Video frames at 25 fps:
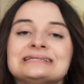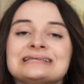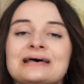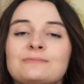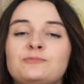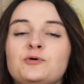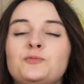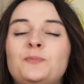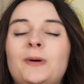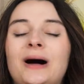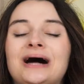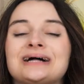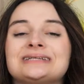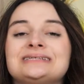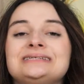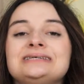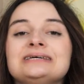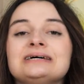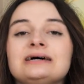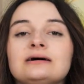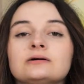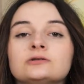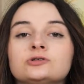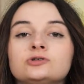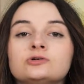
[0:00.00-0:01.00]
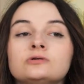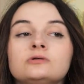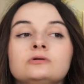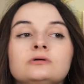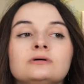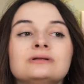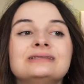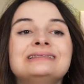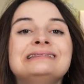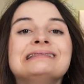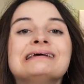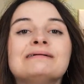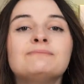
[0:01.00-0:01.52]
ça peut partir
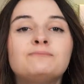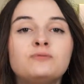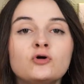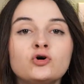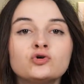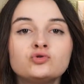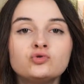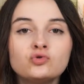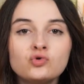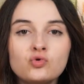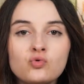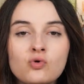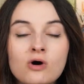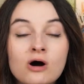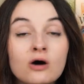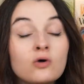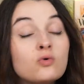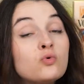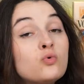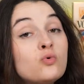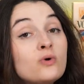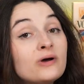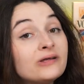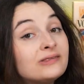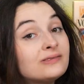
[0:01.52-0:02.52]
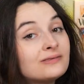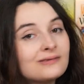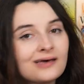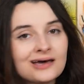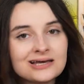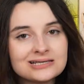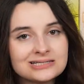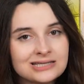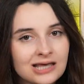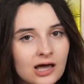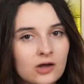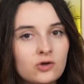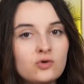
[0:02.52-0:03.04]
dans n'importe quoi ou être
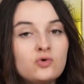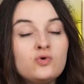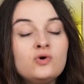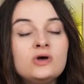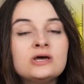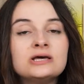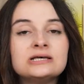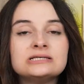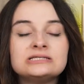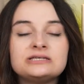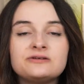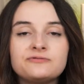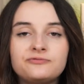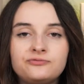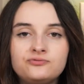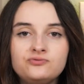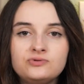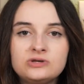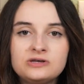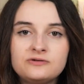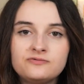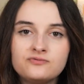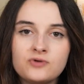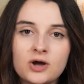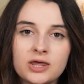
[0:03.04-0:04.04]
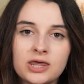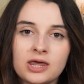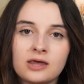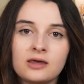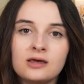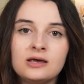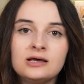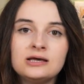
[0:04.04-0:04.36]
très sérieux, c'est vous qui voyez.